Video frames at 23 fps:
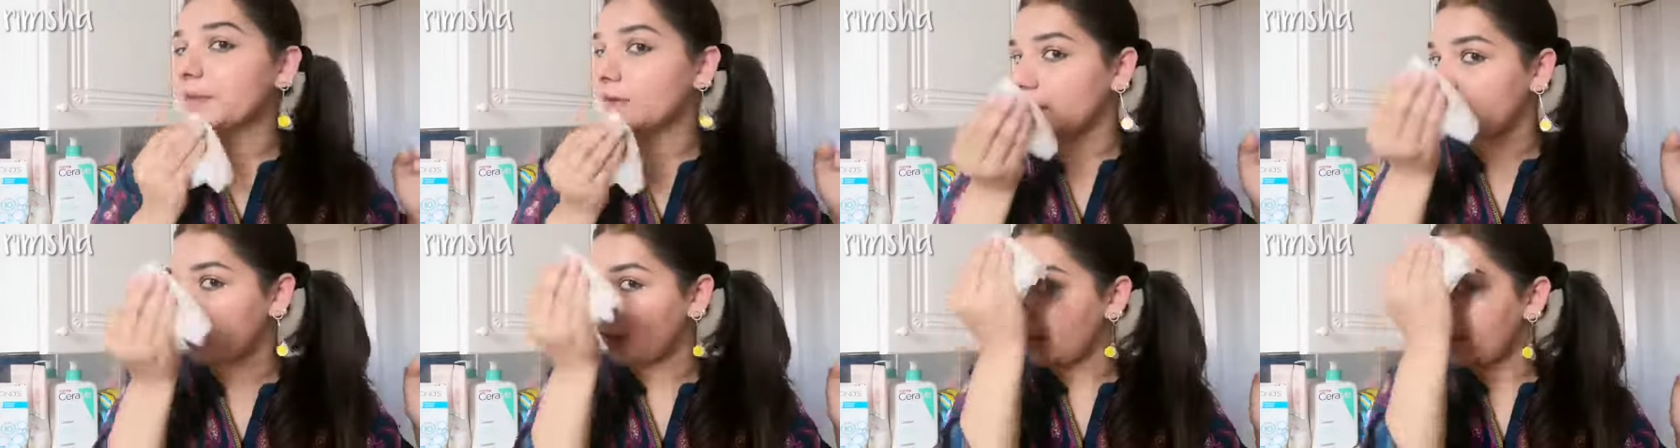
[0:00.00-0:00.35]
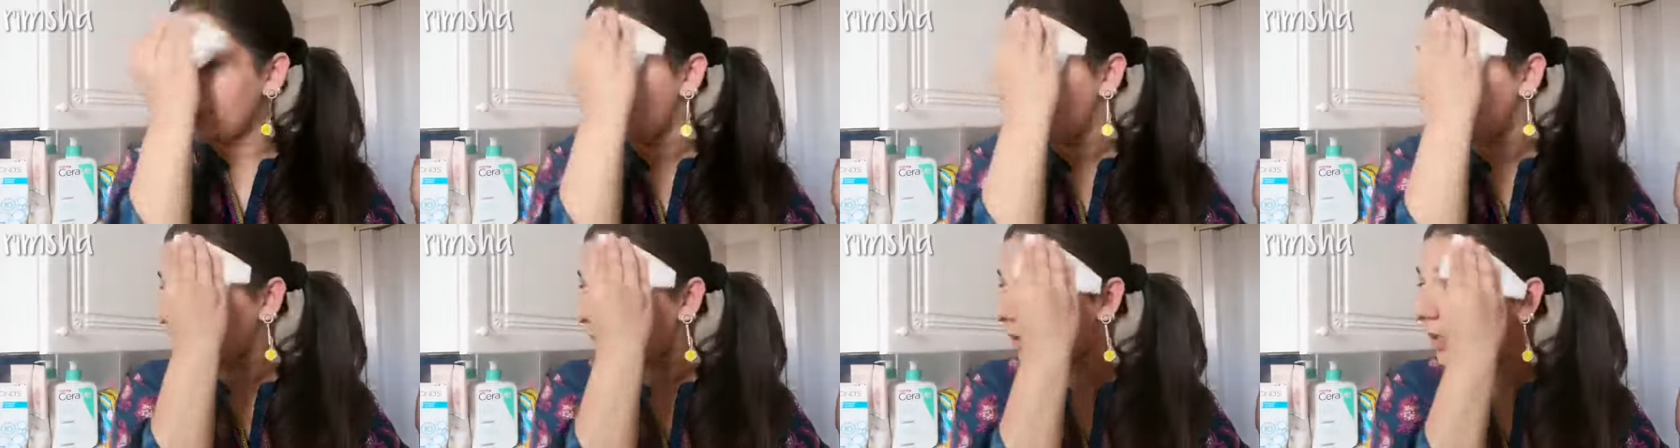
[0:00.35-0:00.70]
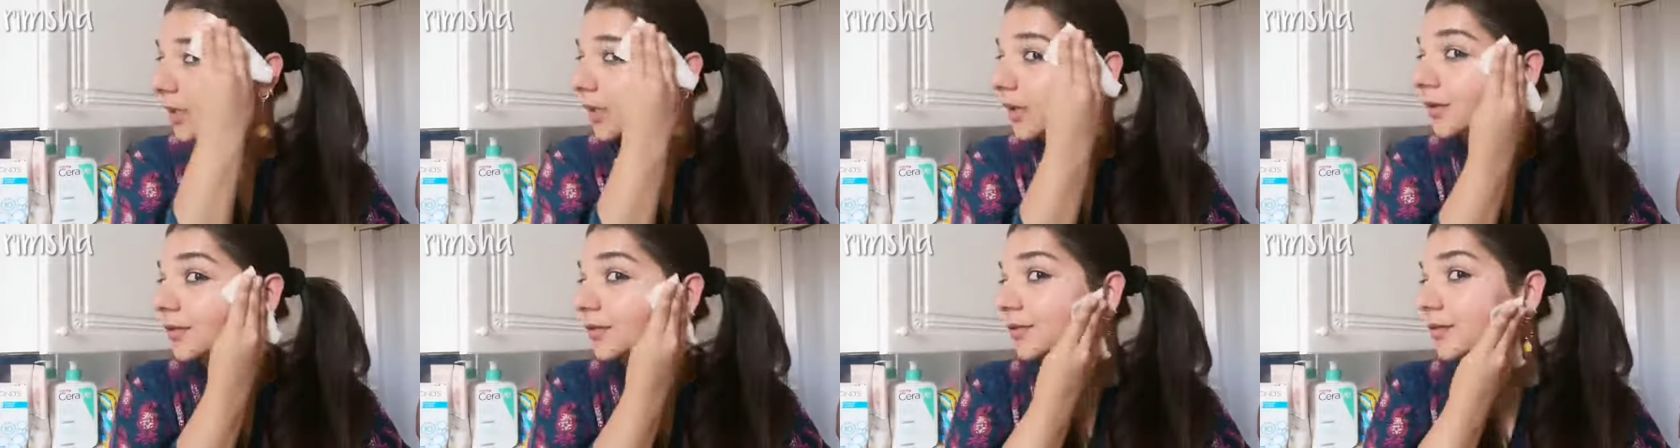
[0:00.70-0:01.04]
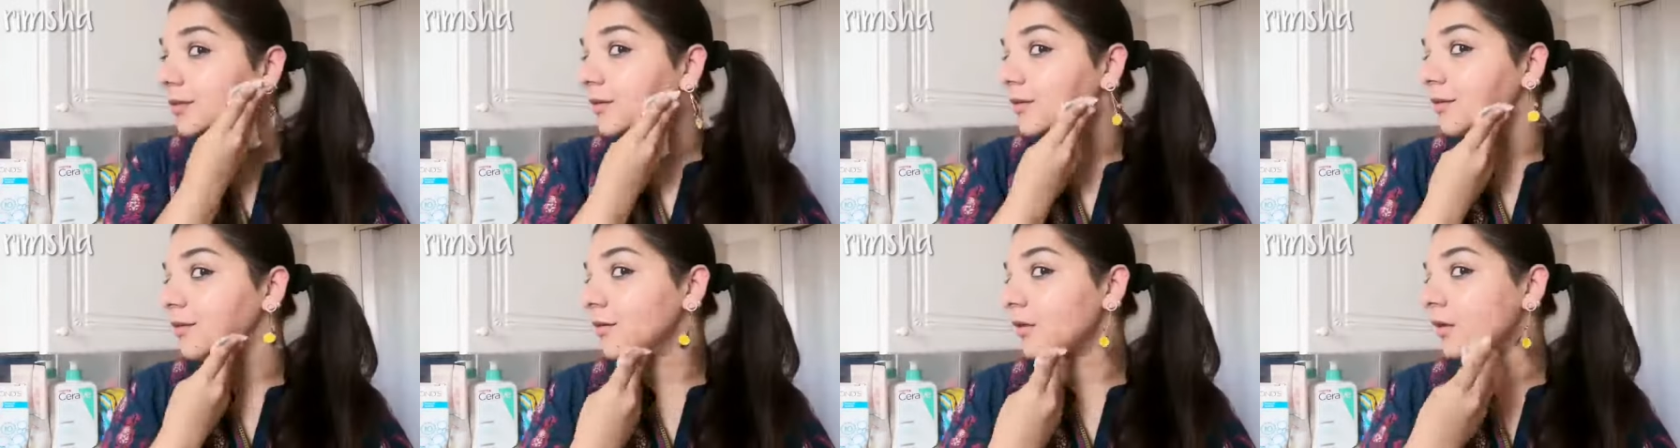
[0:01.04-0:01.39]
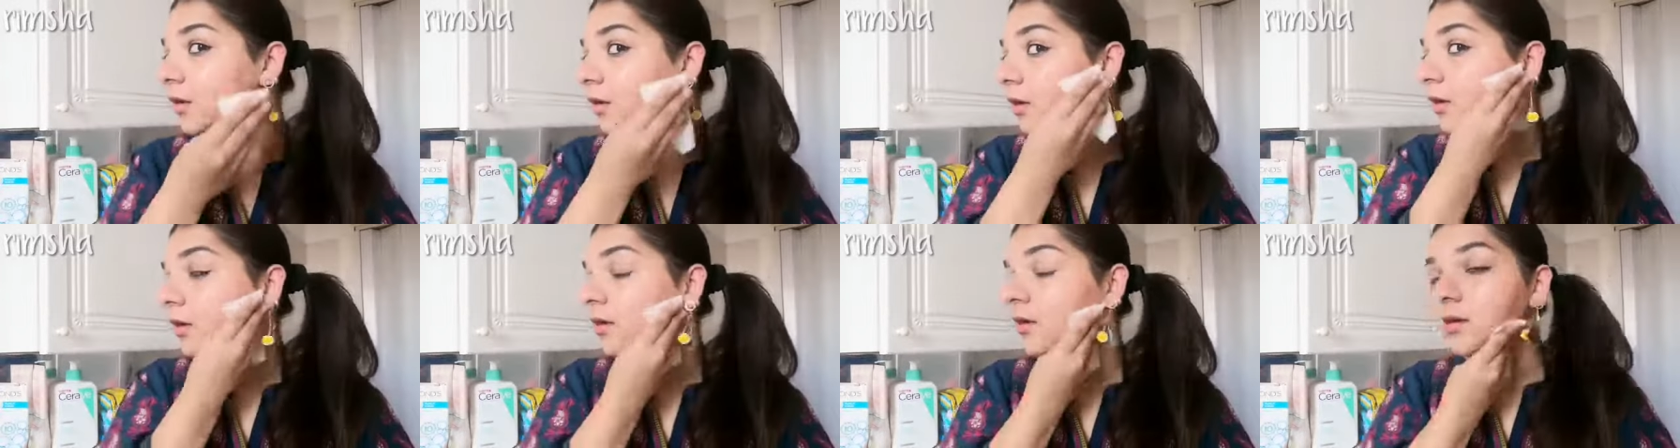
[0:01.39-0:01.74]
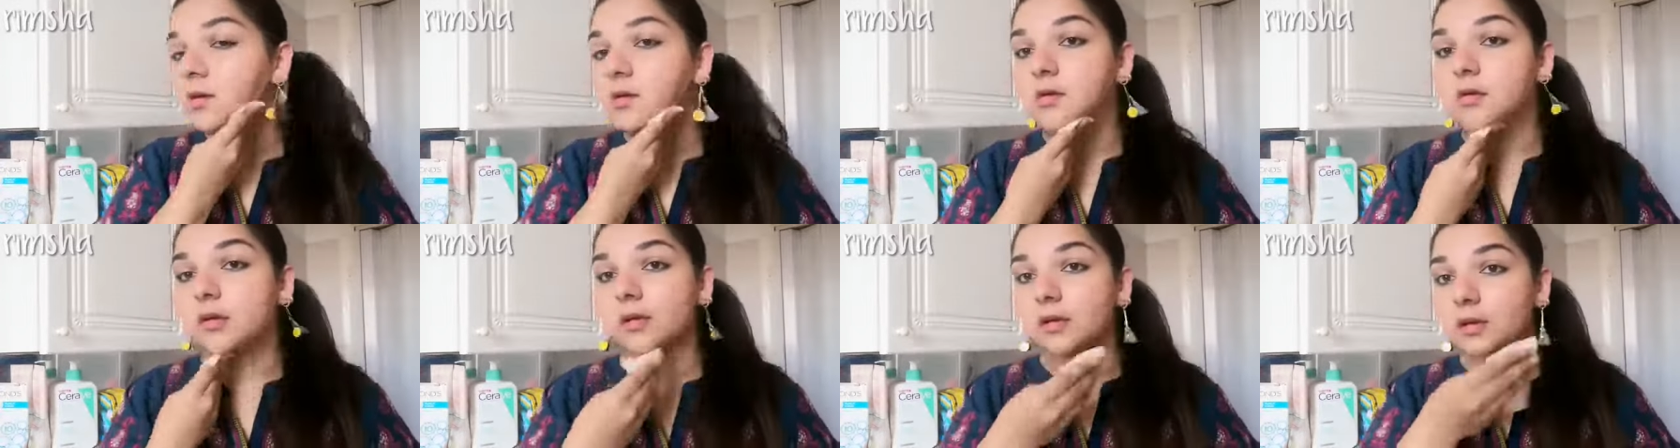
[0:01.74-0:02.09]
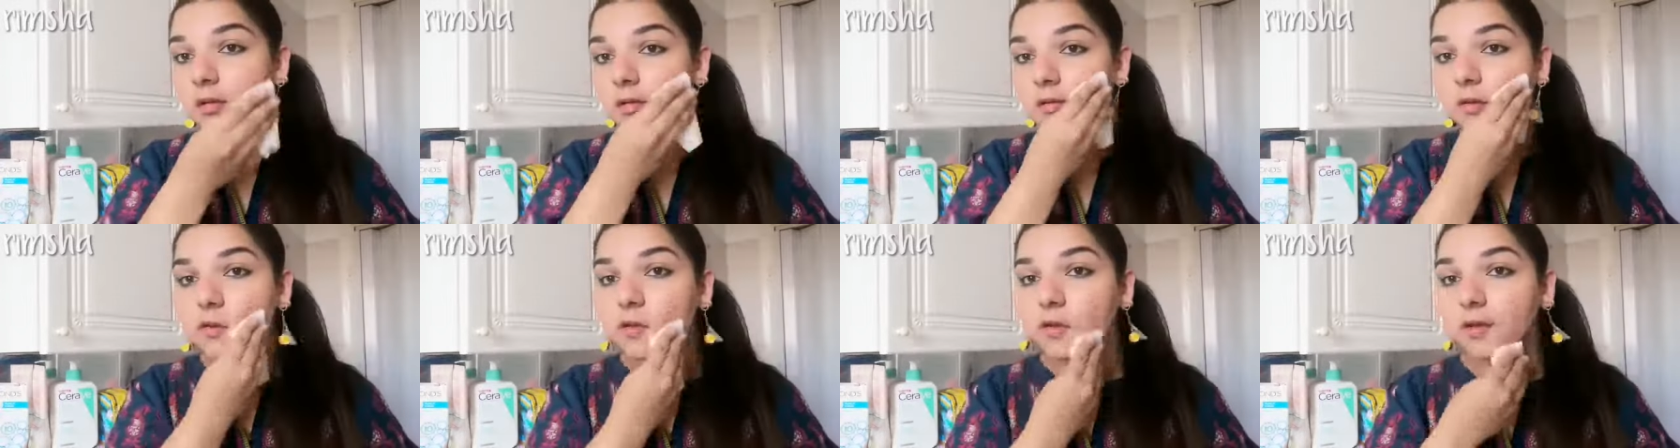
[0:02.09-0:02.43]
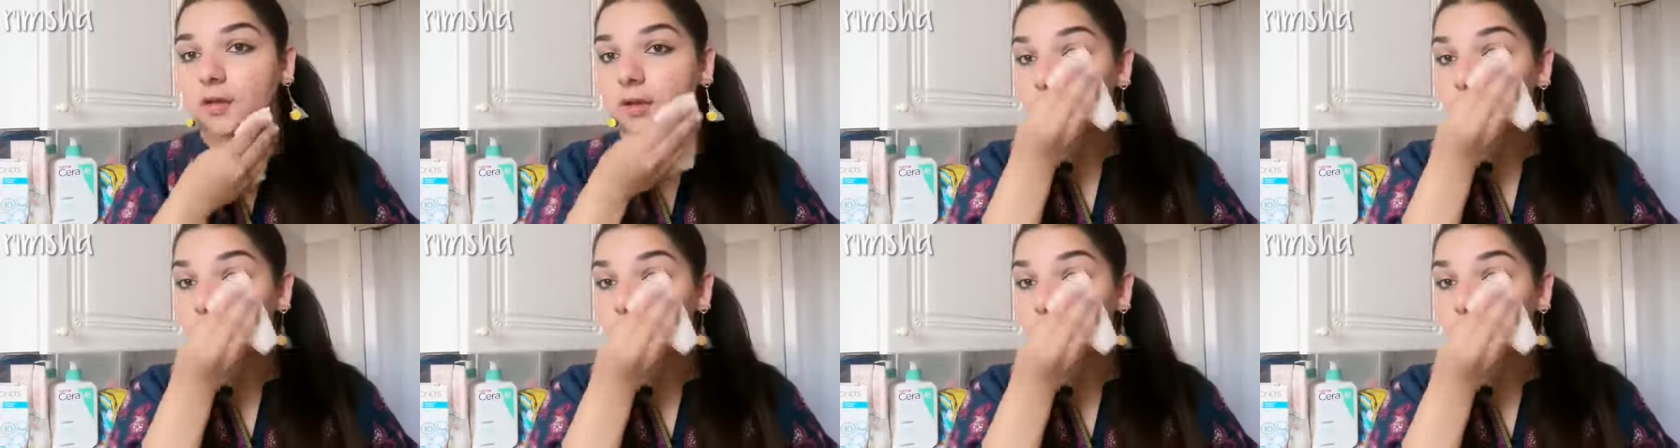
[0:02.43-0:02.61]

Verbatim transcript: क्या है हकीकत ठीक